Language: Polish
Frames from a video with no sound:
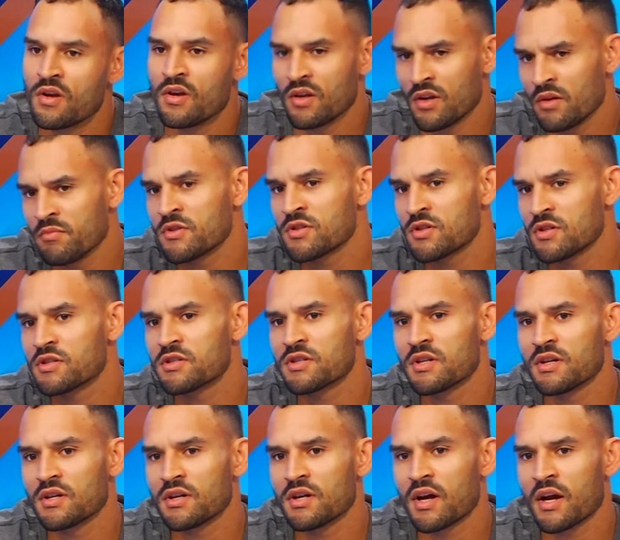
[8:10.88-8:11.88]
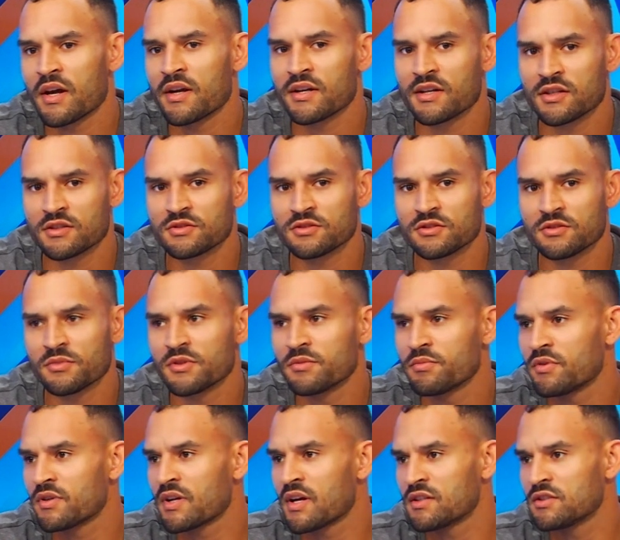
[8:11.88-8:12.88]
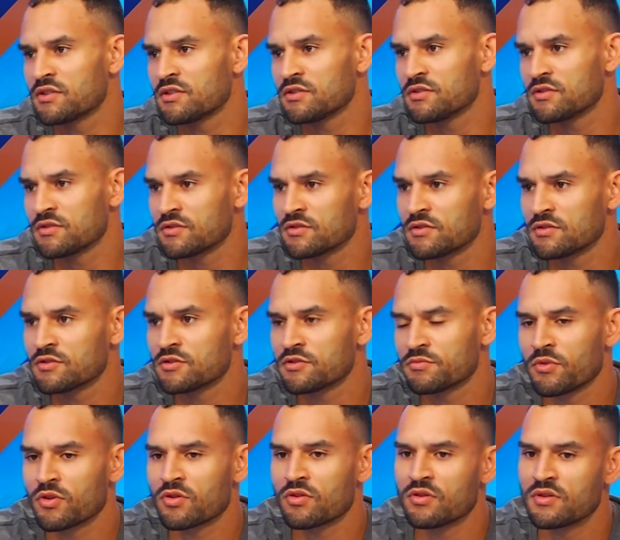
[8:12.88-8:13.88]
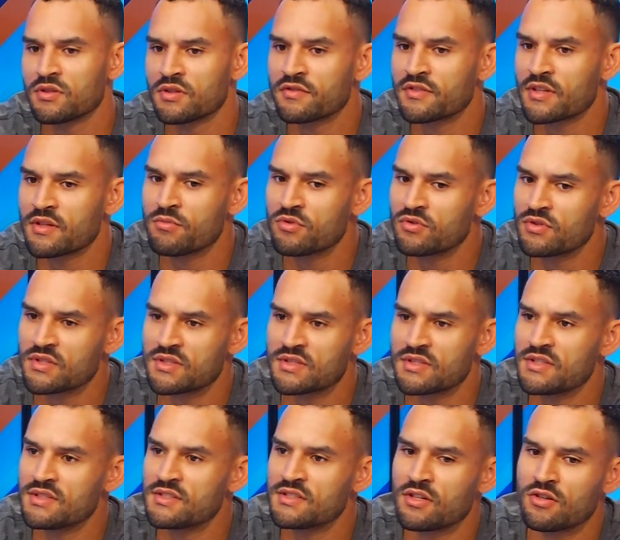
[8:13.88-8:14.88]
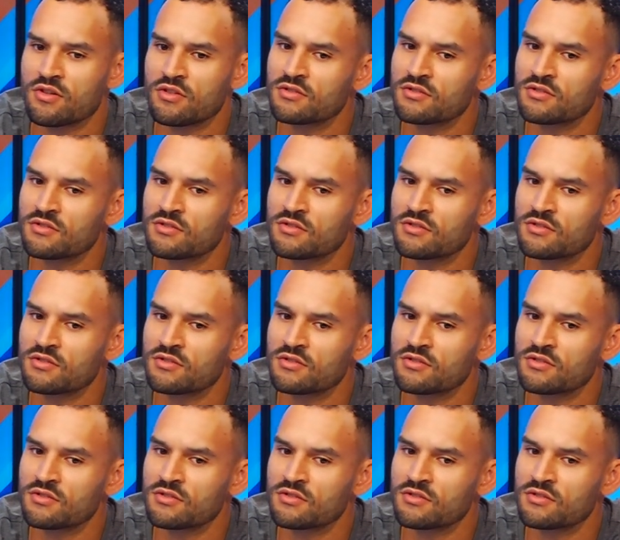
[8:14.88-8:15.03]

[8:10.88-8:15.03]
Ja myślę, że Eiger sobie poradzi e, spokojnie w tej Bundeslidze.